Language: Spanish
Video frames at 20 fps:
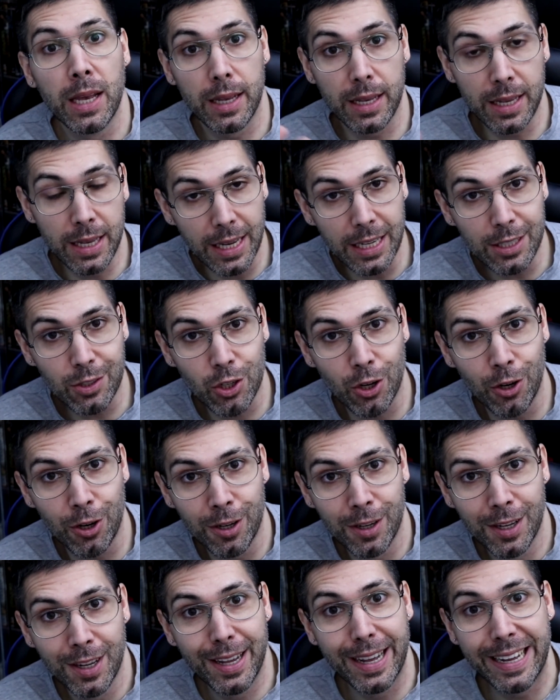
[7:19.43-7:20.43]
Y
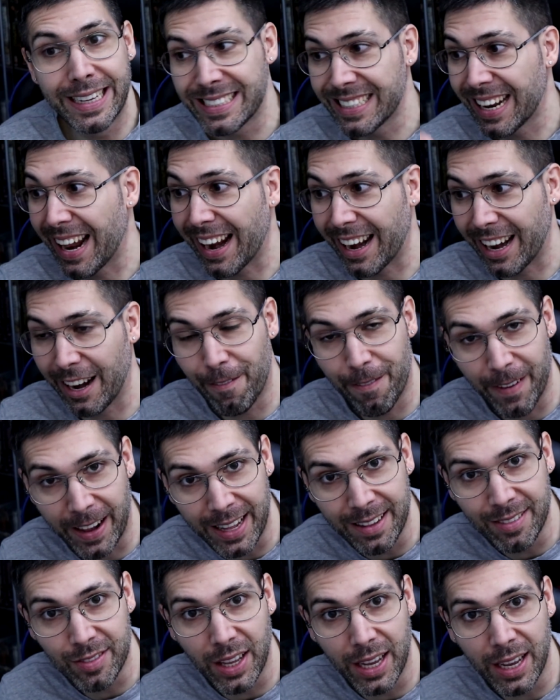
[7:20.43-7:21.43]
eso es
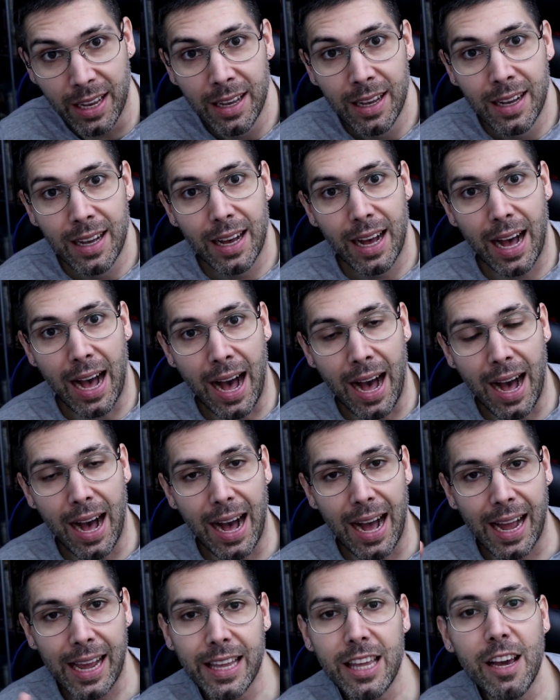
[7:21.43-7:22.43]
referente
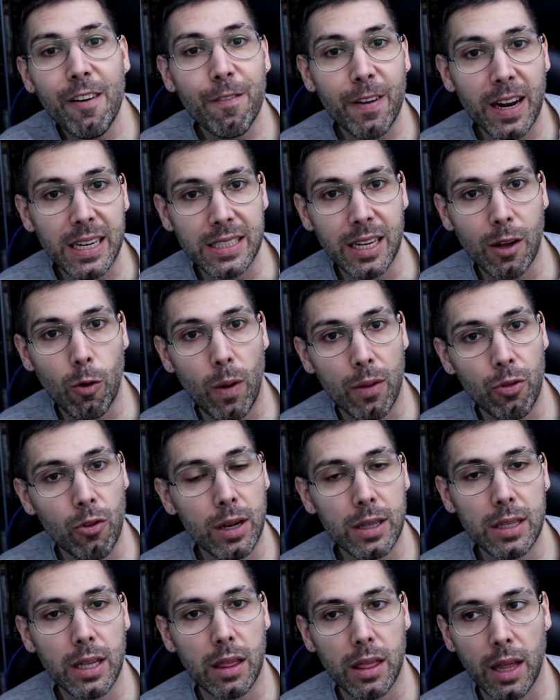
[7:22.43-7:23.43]
a aquella frase cuando
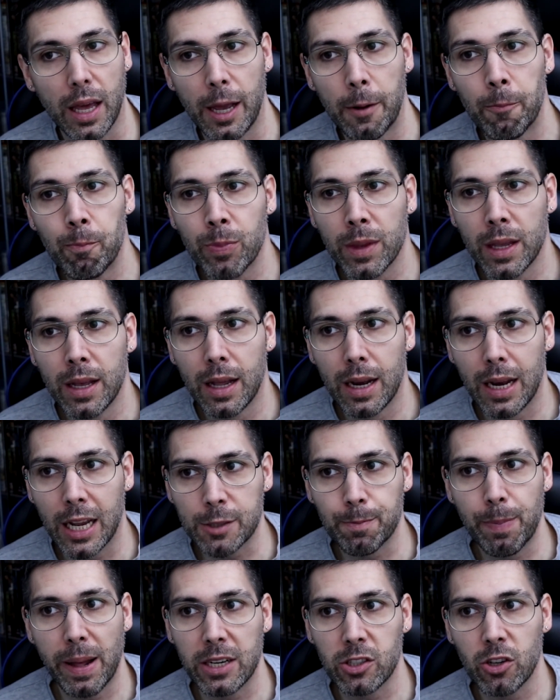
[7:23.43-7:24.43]
él dice
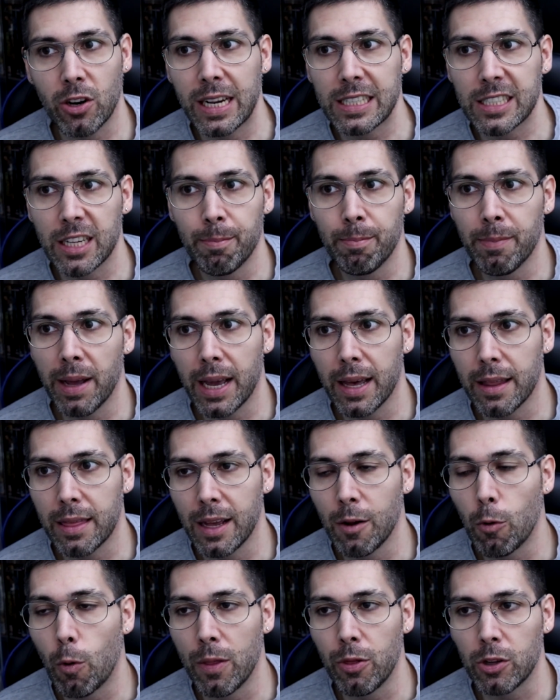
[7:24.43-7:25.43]
las personas
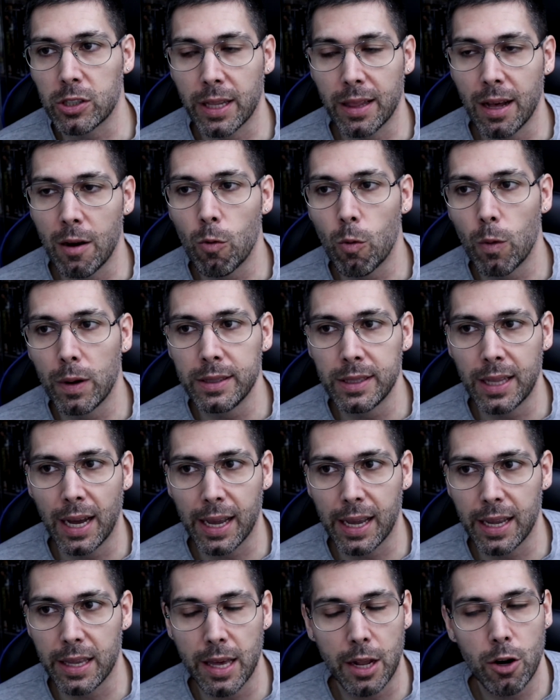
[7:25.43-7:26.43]
envejecen cuando se dan
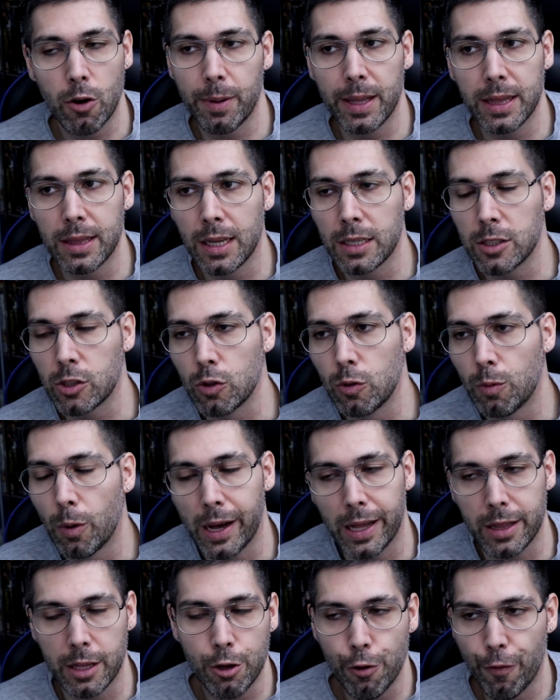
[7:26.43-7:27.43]
cuenta que ya no venden su
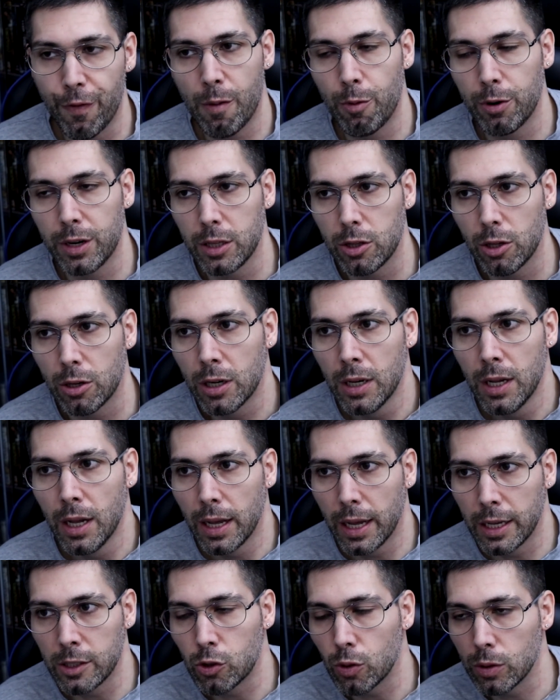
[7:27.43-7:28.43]
bocadillo favorito
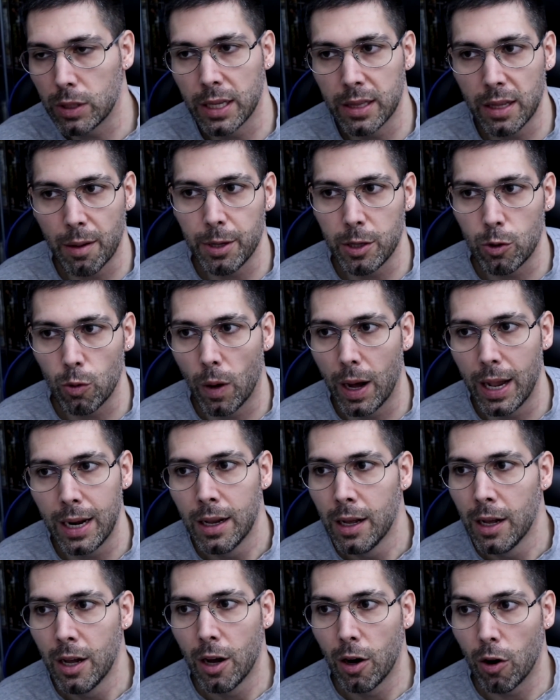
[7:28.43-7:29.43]
en su tienda habitual
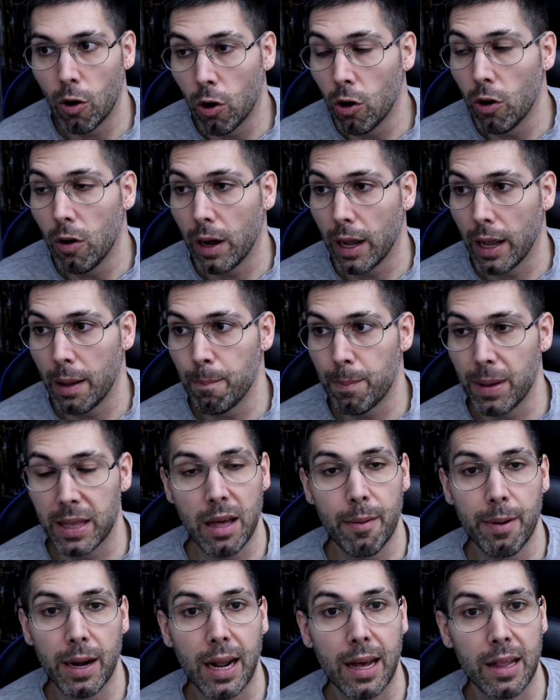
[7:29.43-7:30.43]
o
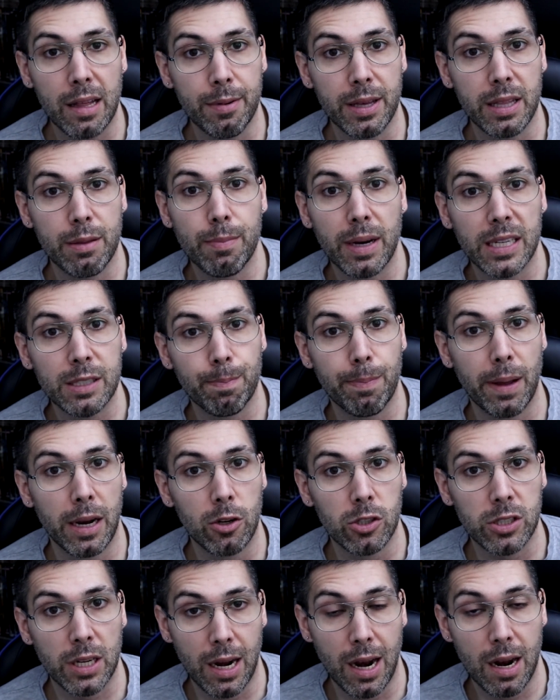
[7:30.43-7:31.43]
empieza a ver cada vez más
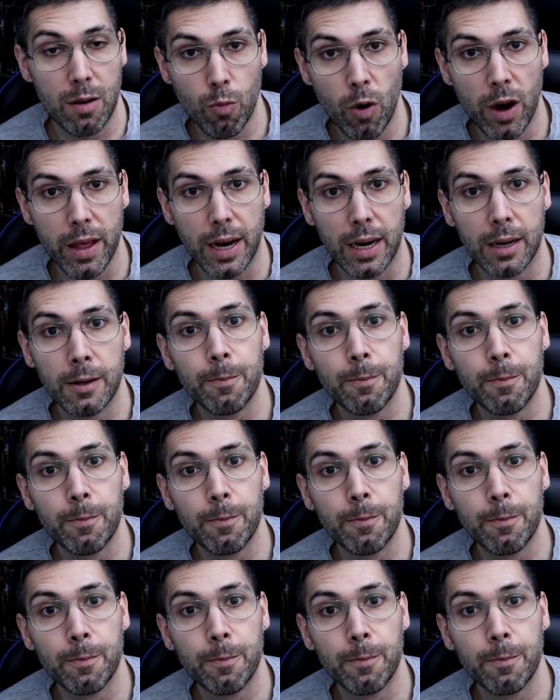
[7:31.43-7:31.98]
pelos en la almohada.